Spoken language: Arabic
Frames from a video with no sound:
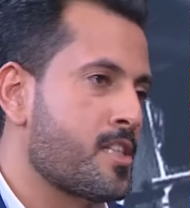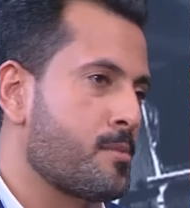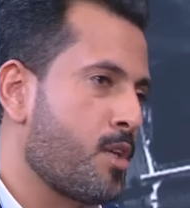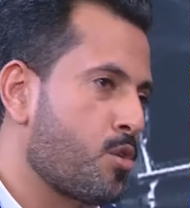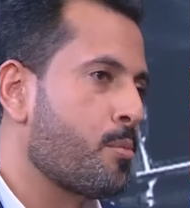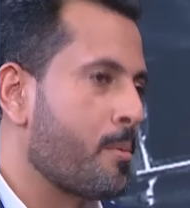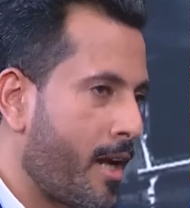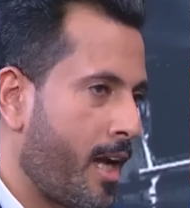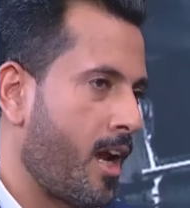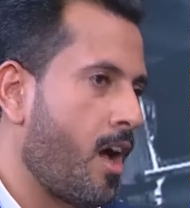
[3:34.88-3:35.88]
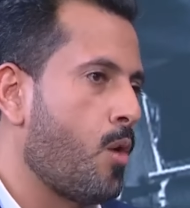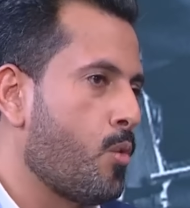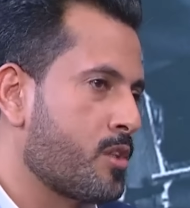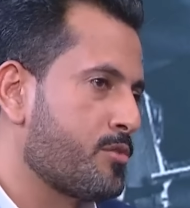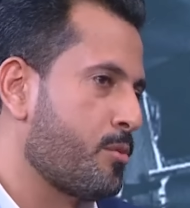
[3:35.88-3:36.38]
تسميته بمرحلة أو
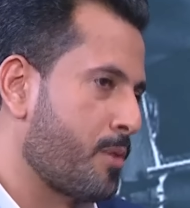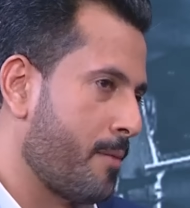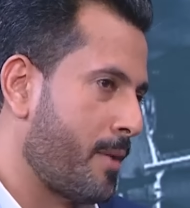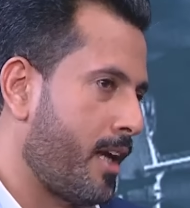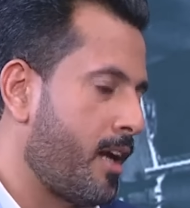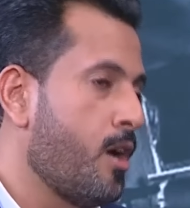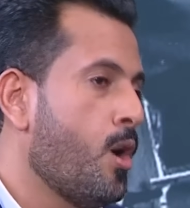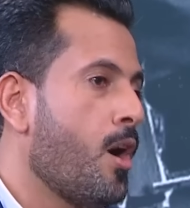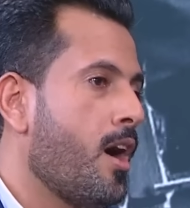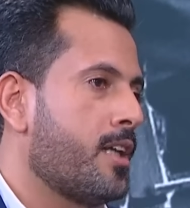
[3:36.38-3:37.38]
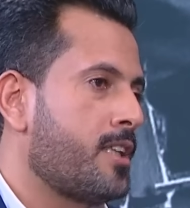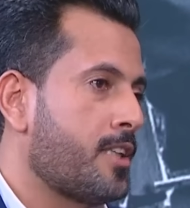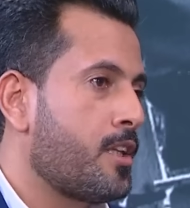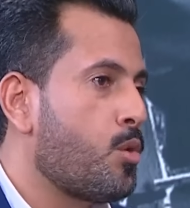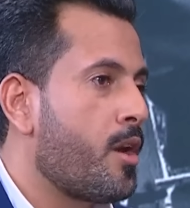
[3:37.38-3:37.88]
وصفه كمرحلة آه،
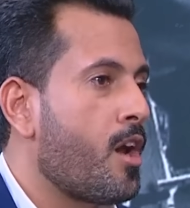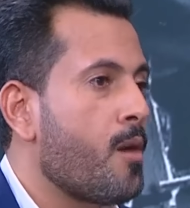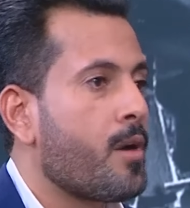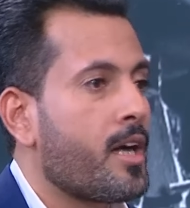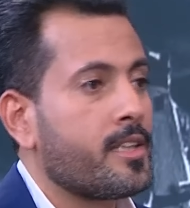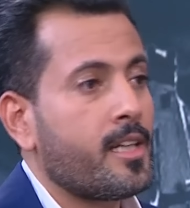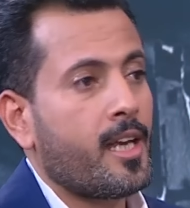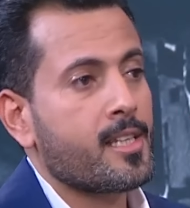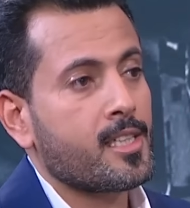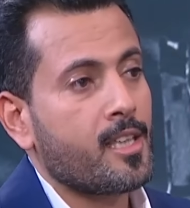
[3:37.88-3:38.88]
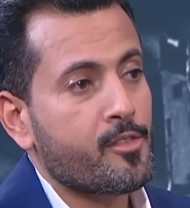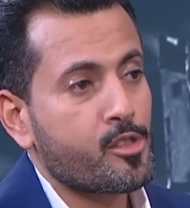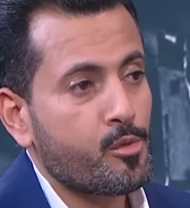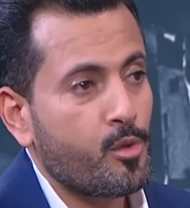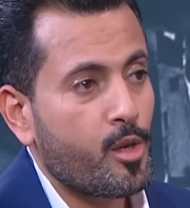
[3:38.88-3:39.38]
تحدثوا أنهم قادرين على استهداف
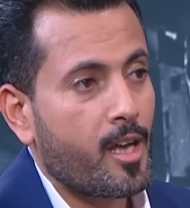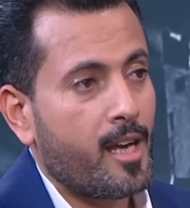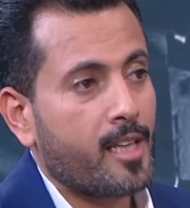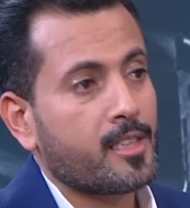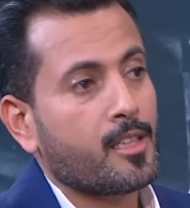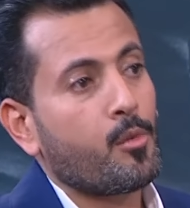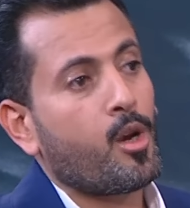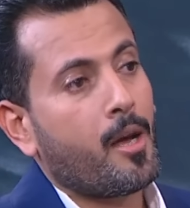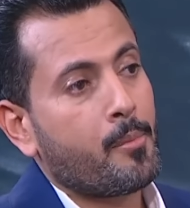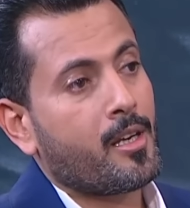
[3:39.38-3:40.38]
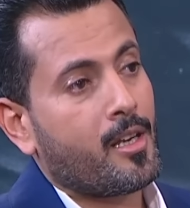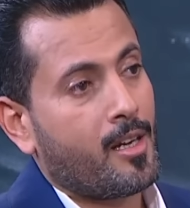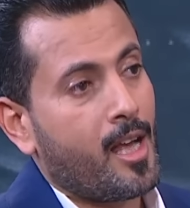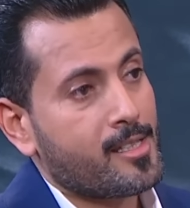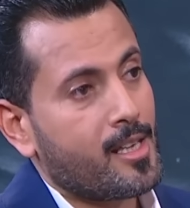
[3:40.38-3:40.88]
السفن التي تمر عبر
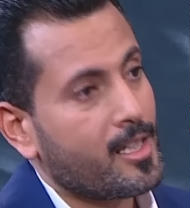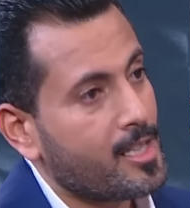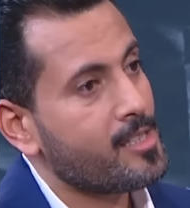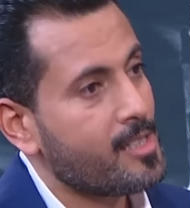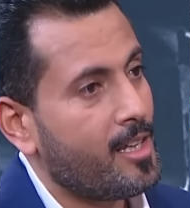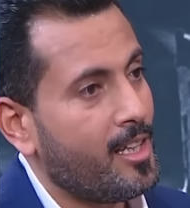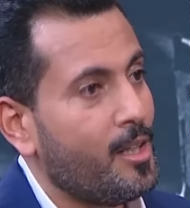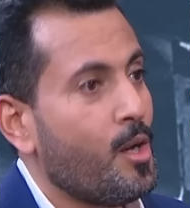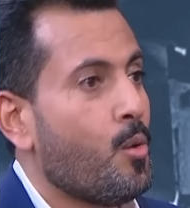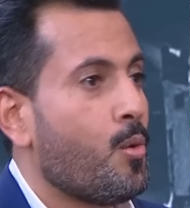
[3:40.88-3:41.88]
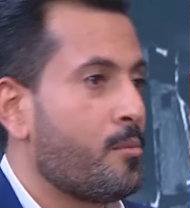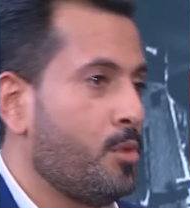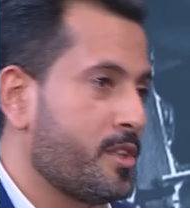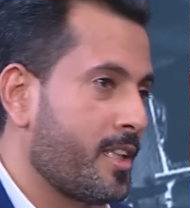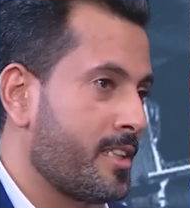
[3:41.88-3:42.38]
رأس الرجاء صالح
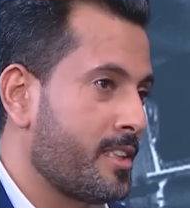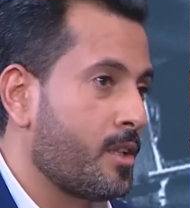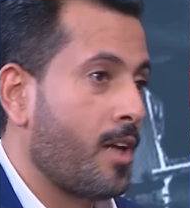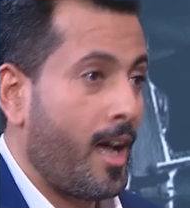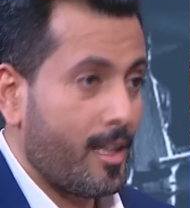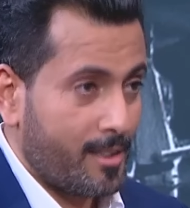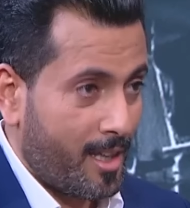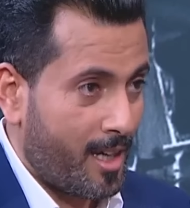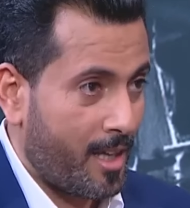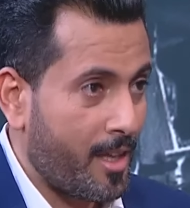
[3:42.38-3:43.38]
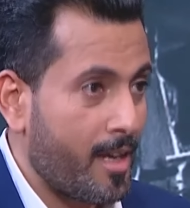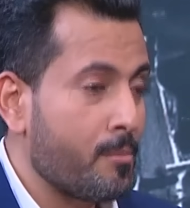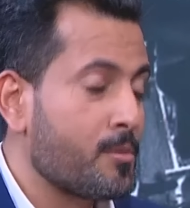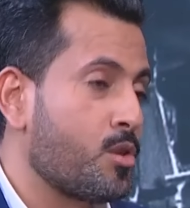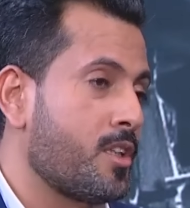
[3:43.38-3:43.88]
والمحيط الهندي حتى اللحظة
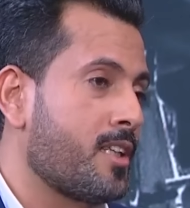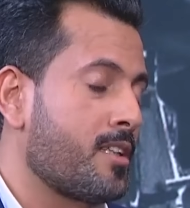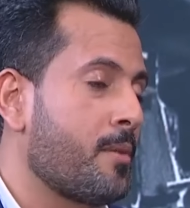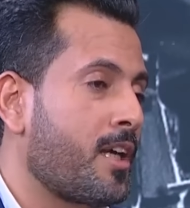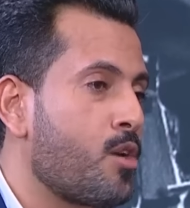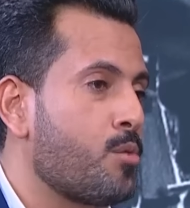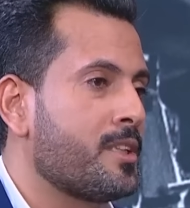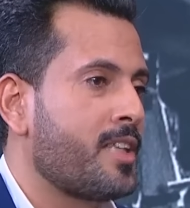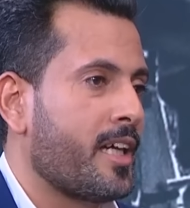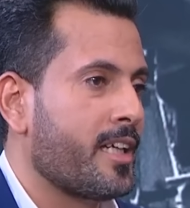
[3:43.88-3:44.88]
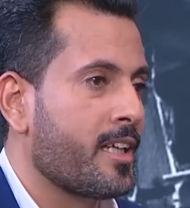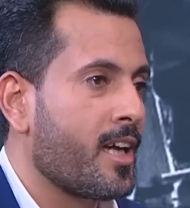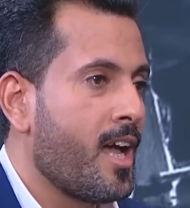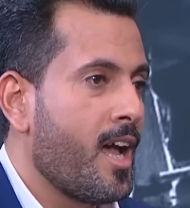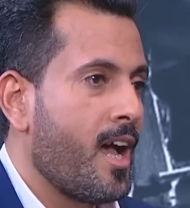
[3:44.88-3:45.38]
لم يتمكنوا من
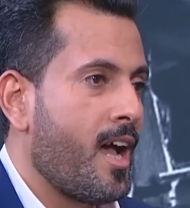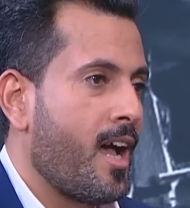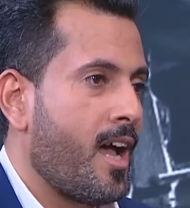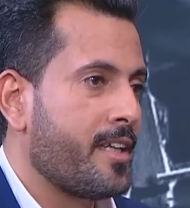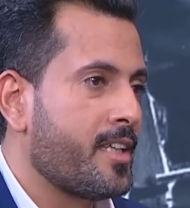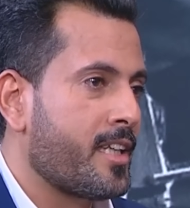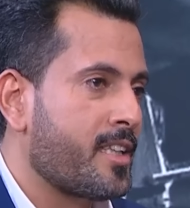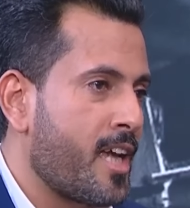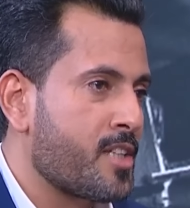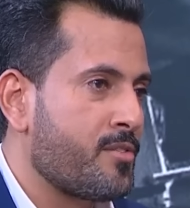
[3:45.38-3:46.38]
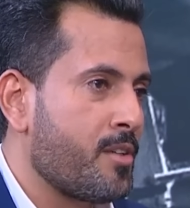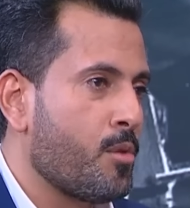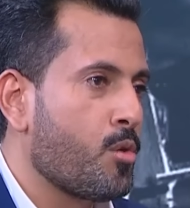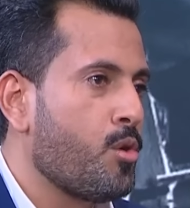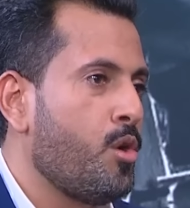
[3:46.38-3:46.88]
تحقيق آه، اي نتائج في
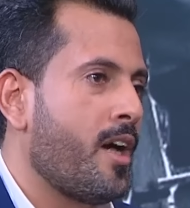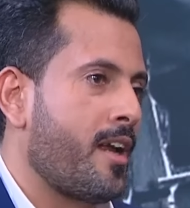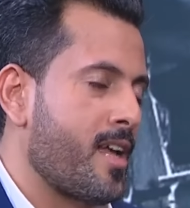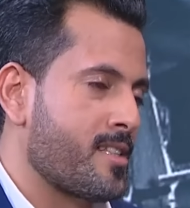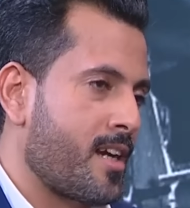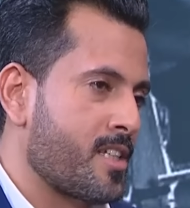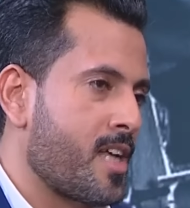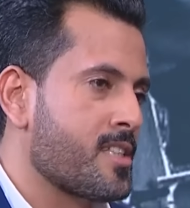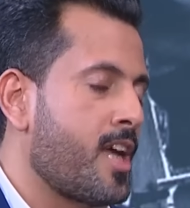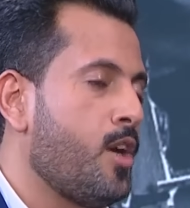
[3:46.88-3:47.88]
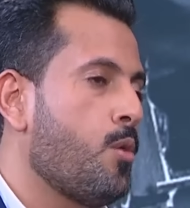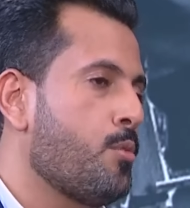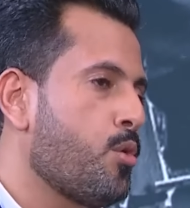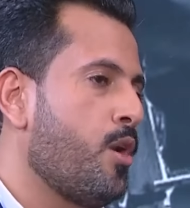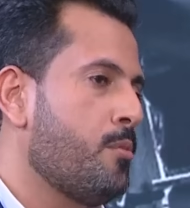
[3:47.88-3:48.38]
موضوع راس الرجاء صالح
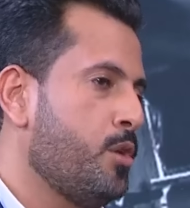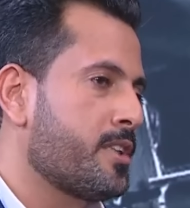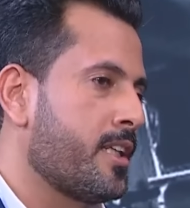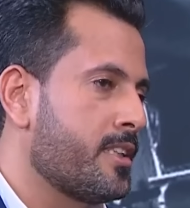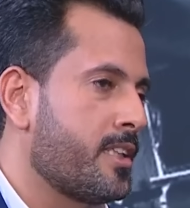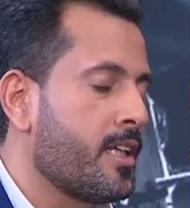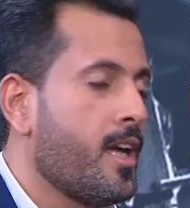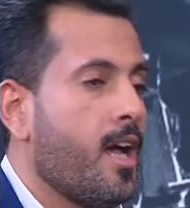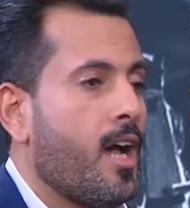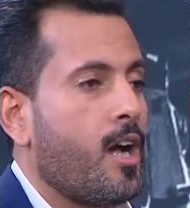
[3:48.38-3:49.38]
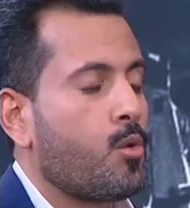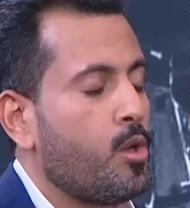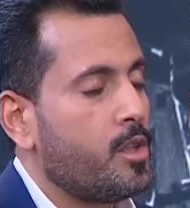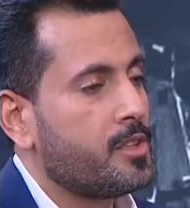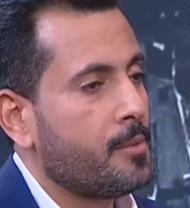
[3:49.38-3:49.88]
وموضوع المحيط الهندي آه،
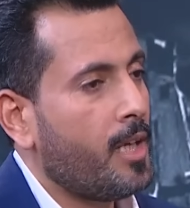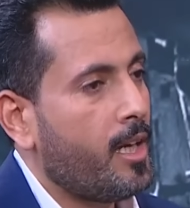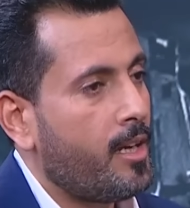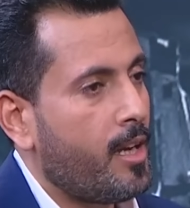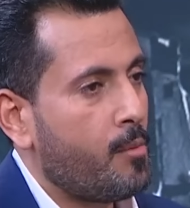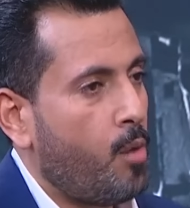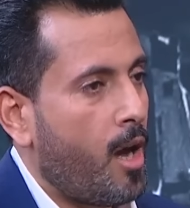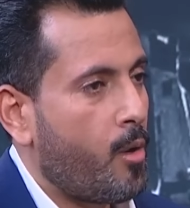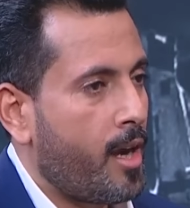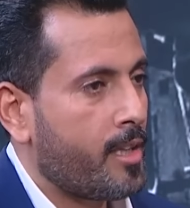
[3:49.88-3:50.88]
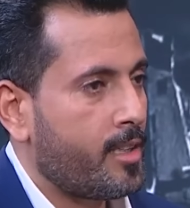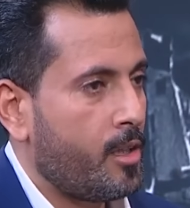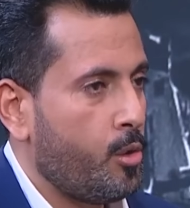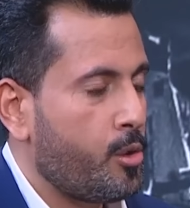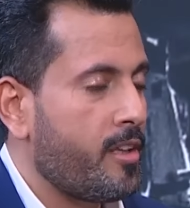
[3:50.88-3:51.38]
كل جميع المحاولات
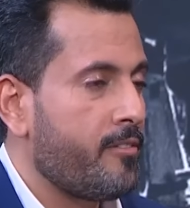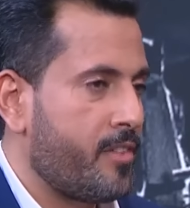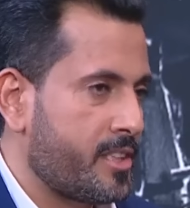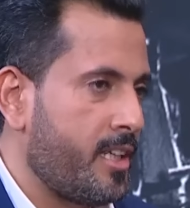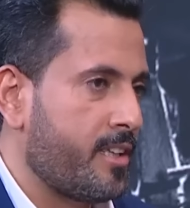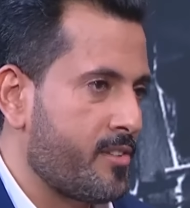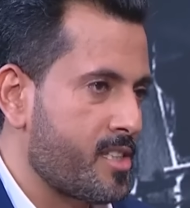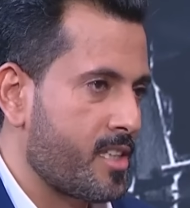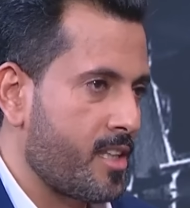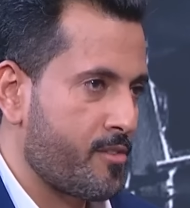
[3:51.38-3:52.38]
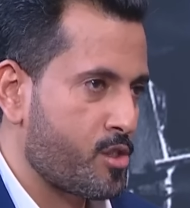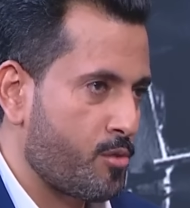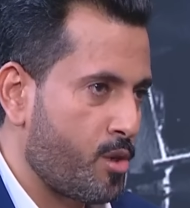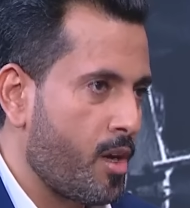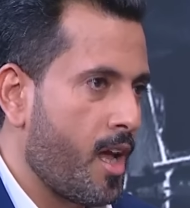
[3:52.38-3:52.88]
الحوثيين فشلت في استهداف
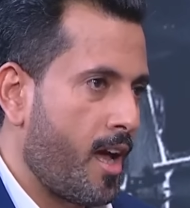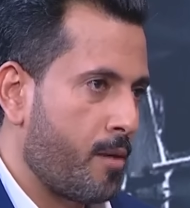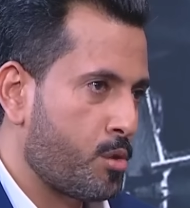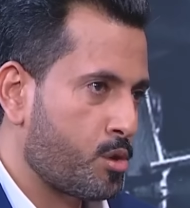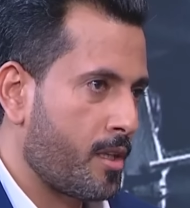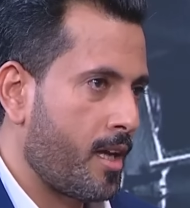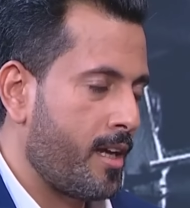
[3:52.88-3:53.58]
السفن المرت...